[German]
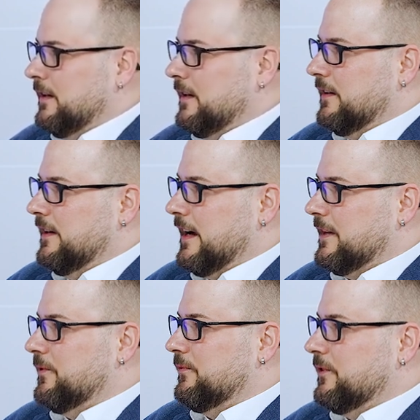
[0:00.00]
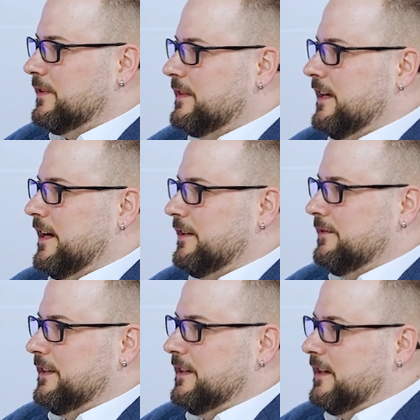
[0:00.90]
Denn lange bevor es die
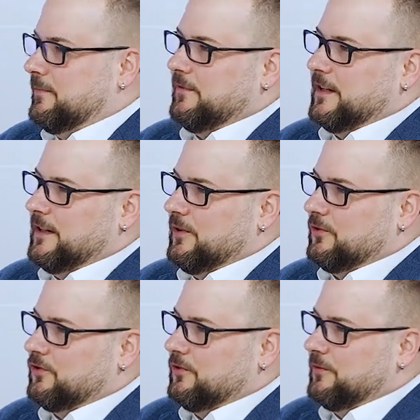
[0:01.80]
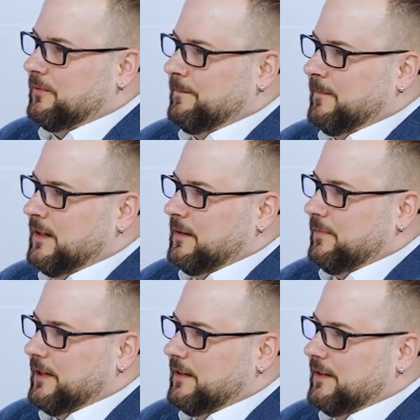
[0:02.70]
AfD gab, war ich auch schon
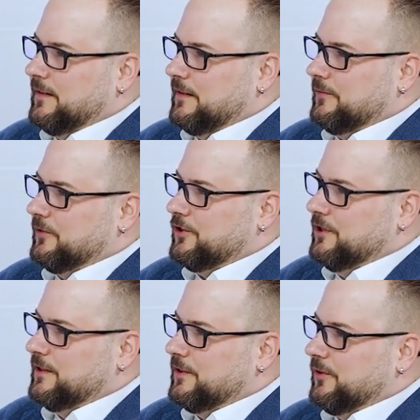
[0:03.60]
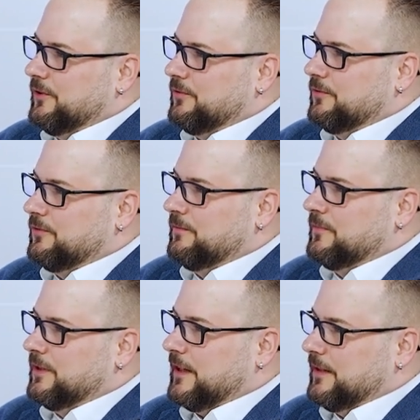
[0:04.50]
bei den äh, verschiedenen
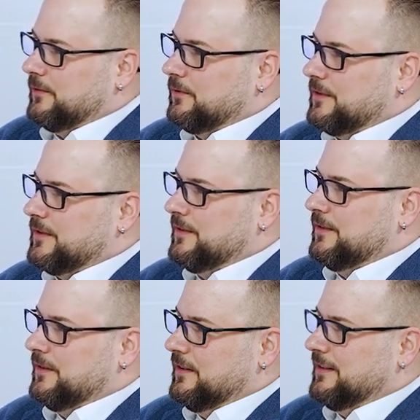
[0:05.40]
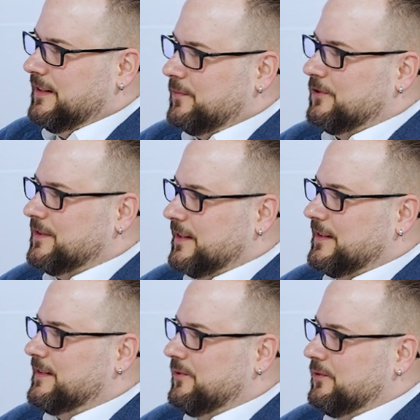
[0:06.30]

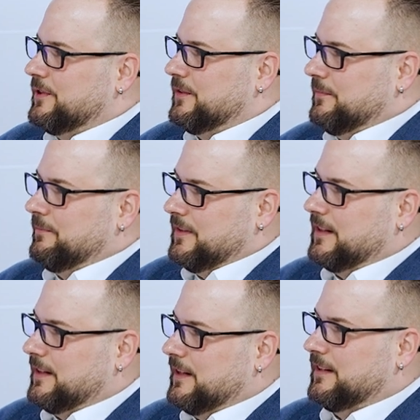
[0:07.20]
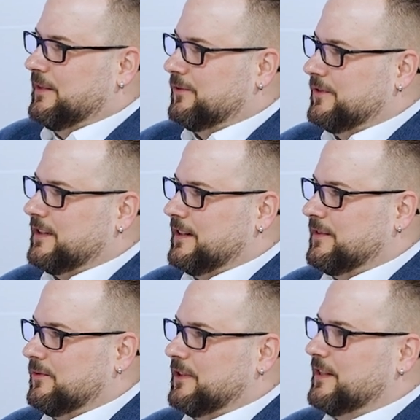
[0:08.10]
Euro-Rettungsdemonstrationen, den
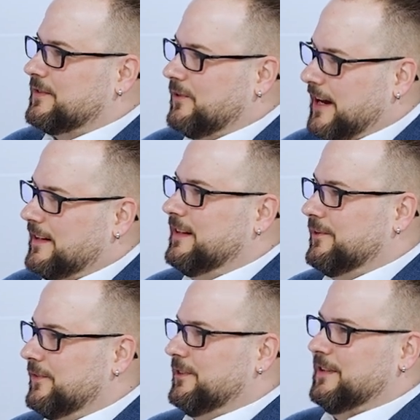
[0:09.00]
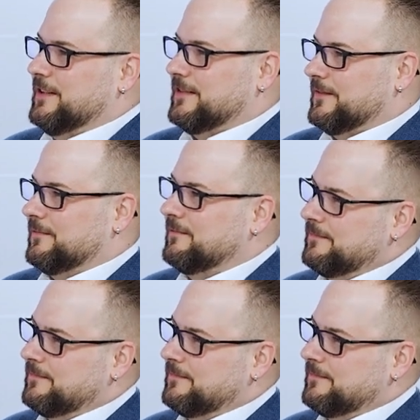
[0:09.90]
Gegendemonstrationen dazu aktiv gewesen.